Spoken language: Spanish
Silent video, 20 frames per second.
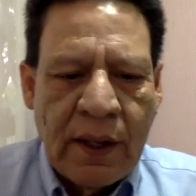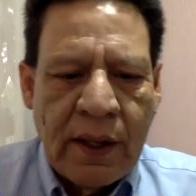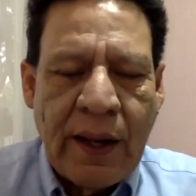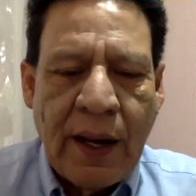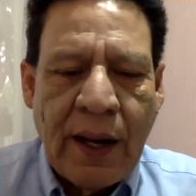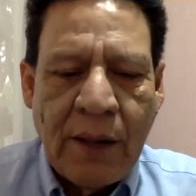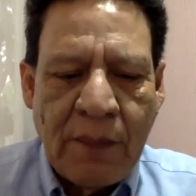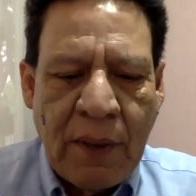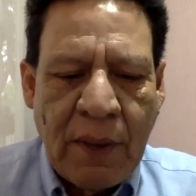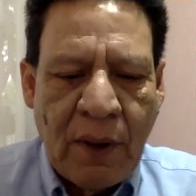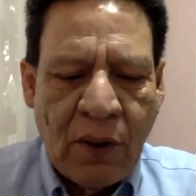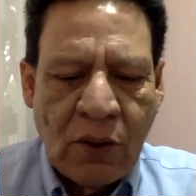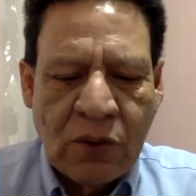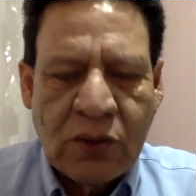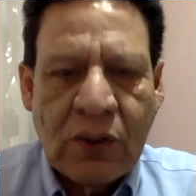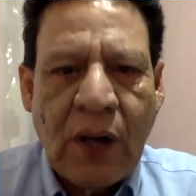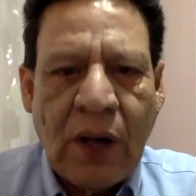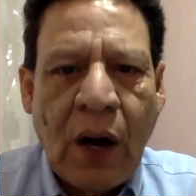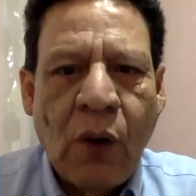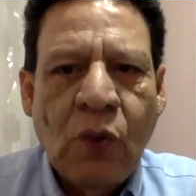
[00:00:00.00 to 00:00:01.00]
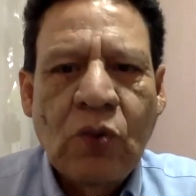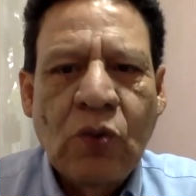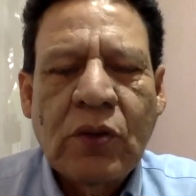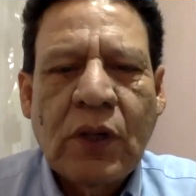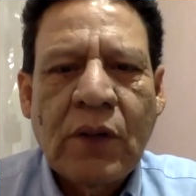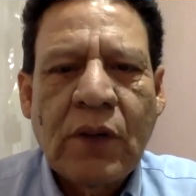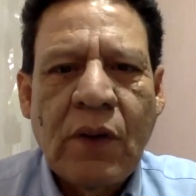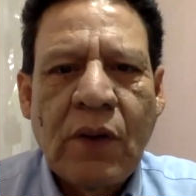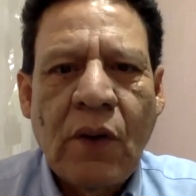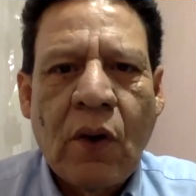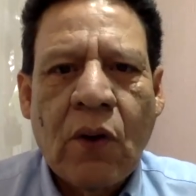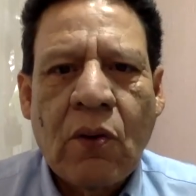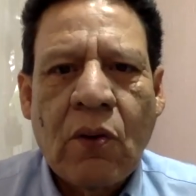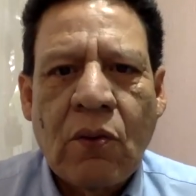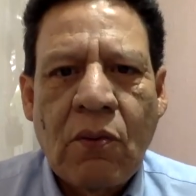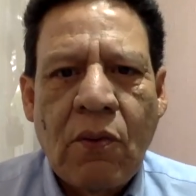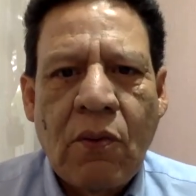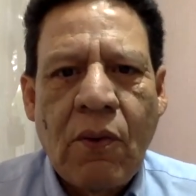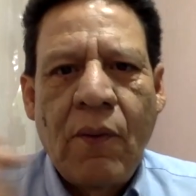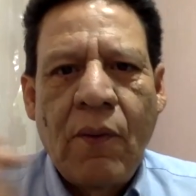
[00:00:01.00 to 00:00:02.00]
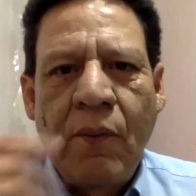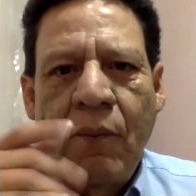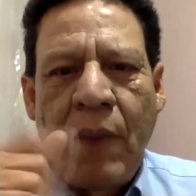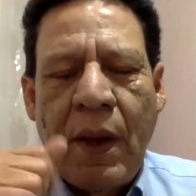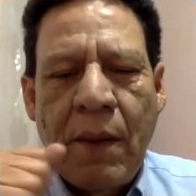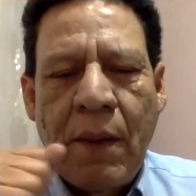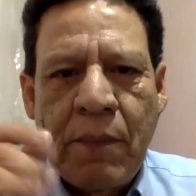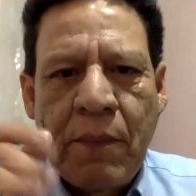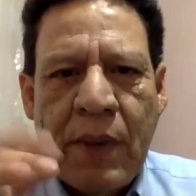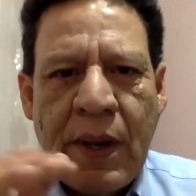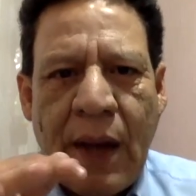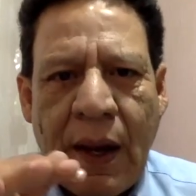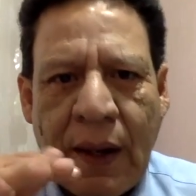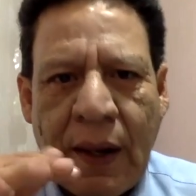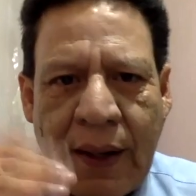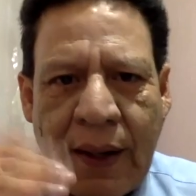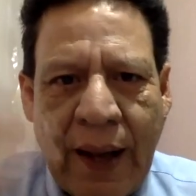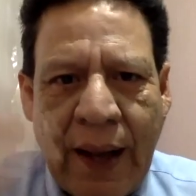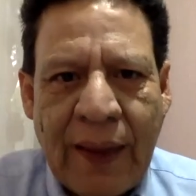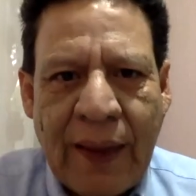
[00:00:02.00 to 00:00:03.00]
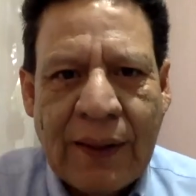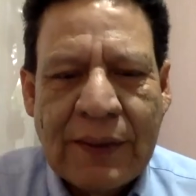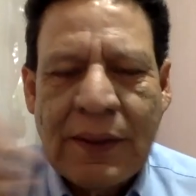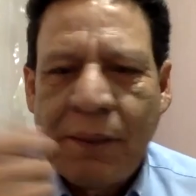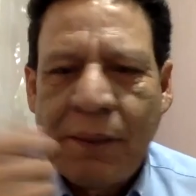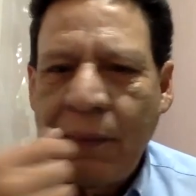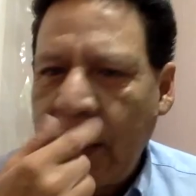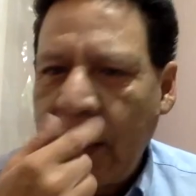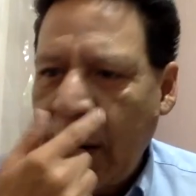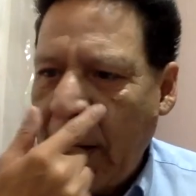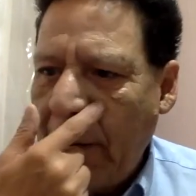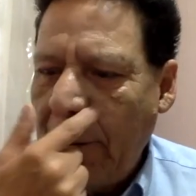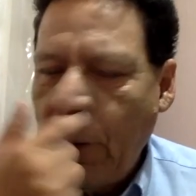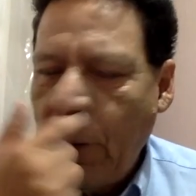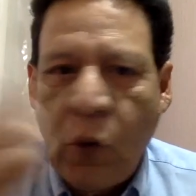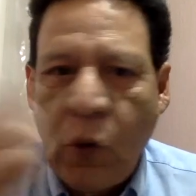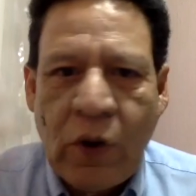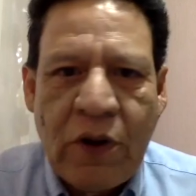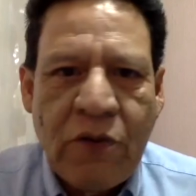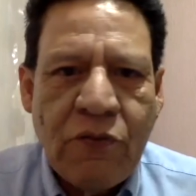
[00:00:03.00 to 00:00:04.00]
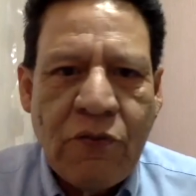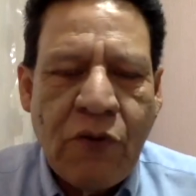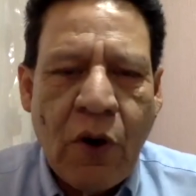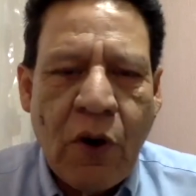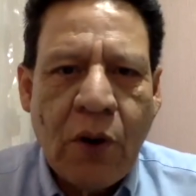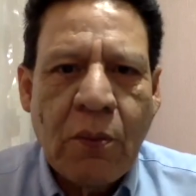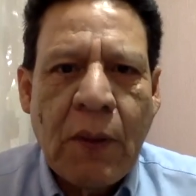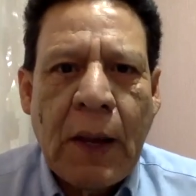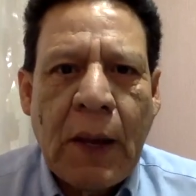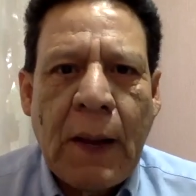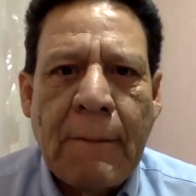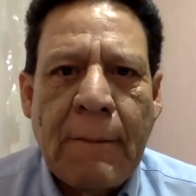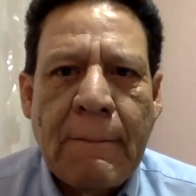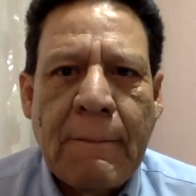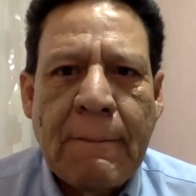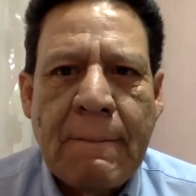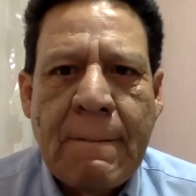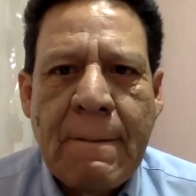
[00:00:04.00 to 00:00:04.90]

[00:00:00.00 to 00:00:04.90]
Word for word: y al menos a un servidor me envían cada semana un informe